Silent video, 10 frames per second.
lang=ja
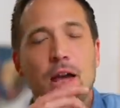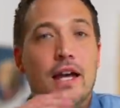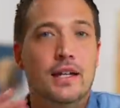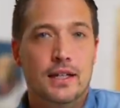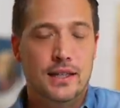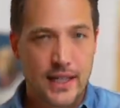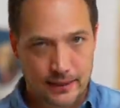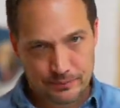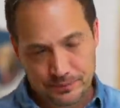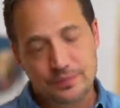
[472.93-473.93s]
OK。
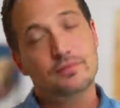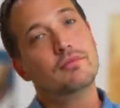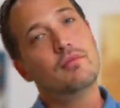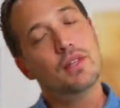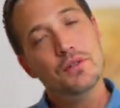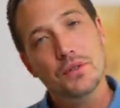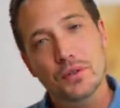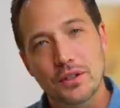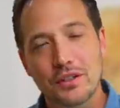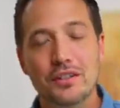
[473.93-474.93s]
で、そ
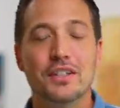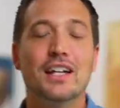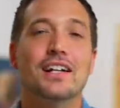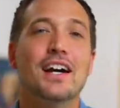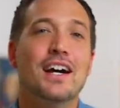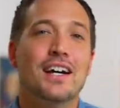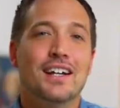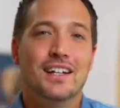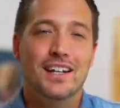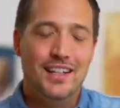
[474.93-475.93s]
ういうなんか
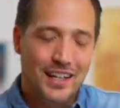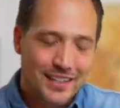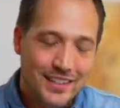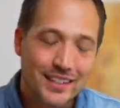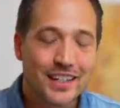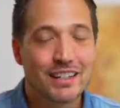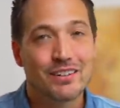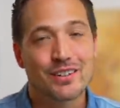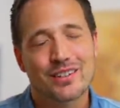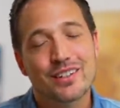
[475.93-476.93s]
ね、
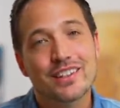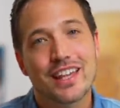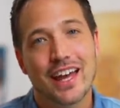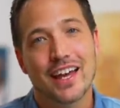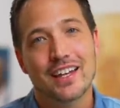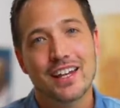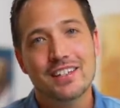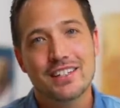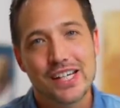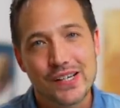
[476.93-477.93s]
アクセサリーを作って、
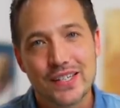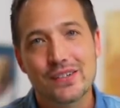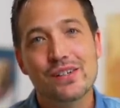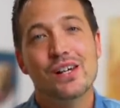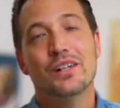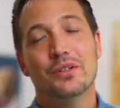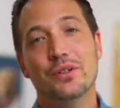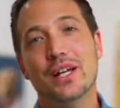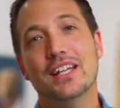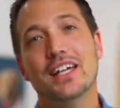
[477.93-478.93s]
ね、幸せを
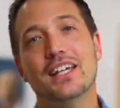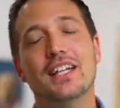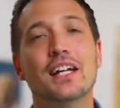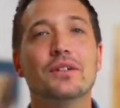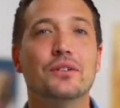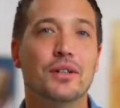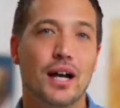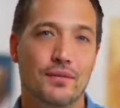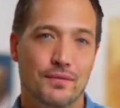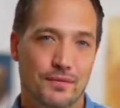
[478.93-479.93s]
届けていきたいのとか、